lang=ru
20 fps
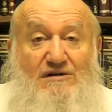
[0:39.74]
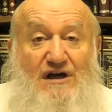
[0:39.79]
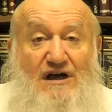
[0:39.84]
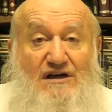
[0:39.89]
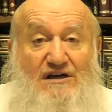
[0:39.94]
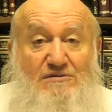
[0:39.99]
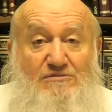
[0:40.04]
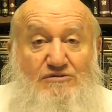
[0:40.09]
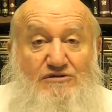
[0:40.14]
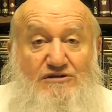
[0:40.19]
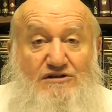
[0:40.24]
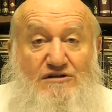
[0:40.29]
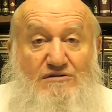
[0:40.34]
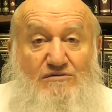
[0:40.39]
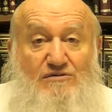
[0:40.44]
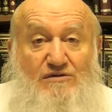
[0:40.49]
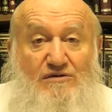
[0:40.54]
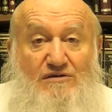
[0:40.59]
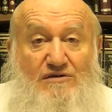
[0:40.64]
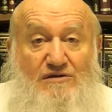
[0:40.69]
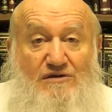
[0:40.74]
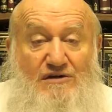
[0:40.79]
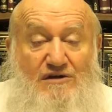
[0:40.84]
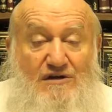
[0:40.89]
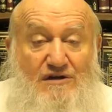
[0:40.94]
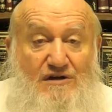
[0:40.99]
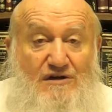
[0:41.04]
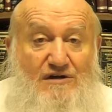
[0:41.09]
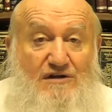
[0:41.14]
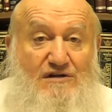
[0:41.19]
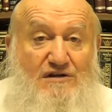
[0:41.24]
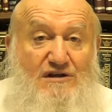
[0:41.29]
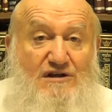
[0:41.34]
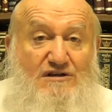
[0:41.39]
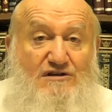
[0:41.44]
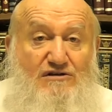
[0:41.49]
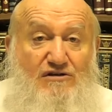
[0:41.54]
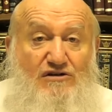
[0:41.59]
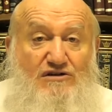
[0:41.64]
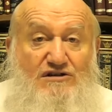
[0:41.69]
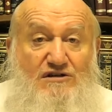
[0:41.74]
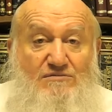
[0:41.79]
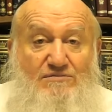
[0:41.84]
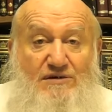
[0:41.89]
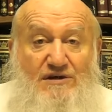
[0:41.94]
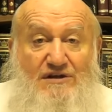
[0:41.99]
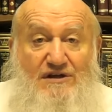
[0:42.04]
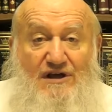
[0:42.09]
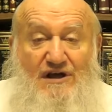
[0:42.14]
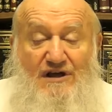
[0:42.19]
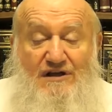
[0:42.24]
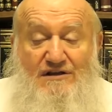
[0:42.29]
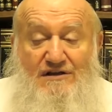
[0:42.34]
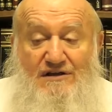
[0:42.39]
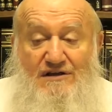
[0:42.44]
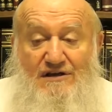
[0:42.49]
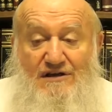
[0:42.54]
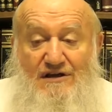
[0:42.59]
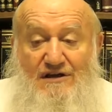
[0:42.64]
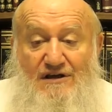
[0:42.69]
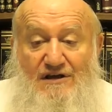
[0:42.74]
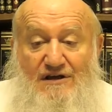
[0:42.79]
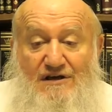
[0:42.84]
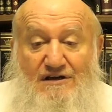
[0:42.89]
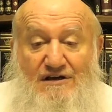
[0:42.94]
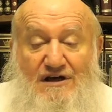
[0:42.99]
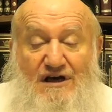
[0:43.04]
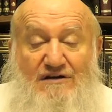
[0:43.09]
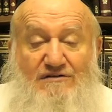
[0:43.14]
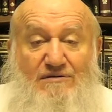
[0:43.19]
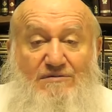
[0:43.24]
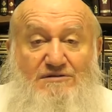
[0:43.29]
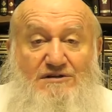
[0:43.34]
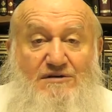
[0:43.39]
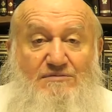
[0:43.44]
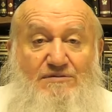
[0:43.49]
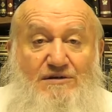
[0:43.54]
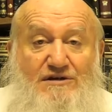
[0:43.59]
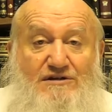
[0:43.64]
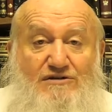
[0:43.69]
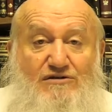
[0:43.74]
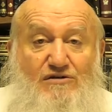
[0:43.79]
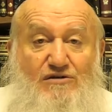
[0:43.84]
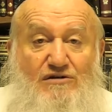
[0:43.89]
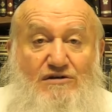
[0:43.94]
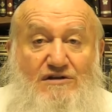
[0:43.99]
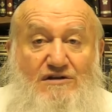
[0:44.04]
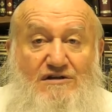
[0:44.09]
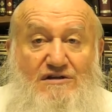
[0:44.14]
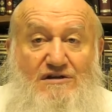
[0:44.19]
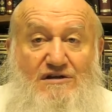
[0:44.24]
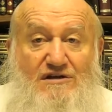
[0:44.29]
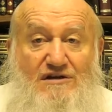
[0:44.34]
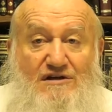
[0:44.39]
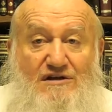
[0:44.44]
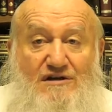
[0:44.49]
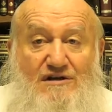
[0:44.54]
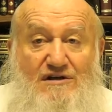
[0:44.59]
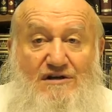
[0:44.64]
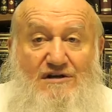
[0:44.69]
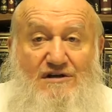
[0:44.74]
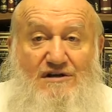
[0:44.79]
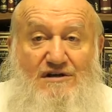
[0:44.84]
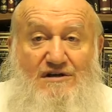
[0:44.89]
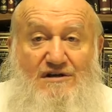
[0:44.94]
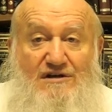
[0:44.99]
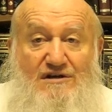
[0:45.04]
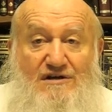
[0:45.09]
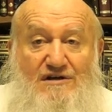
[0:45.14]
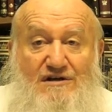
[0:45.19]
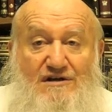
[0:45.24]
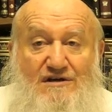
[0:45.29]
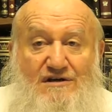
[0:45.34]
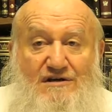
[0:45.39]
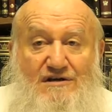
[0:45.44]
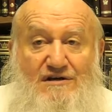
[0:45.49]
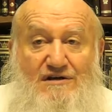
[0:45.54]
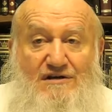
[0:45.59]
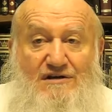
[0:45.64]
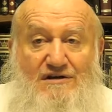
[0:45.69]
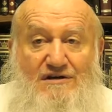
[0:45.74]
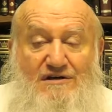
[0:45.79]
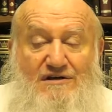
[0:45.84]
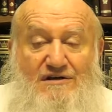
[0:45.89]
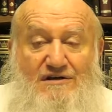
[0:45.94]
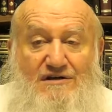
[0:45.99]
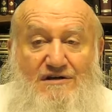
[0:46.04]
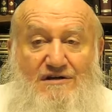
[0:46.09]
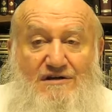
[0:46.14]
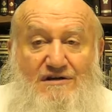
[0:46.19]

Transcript: Как и почему? Несложно понять. Как вообще происходит э,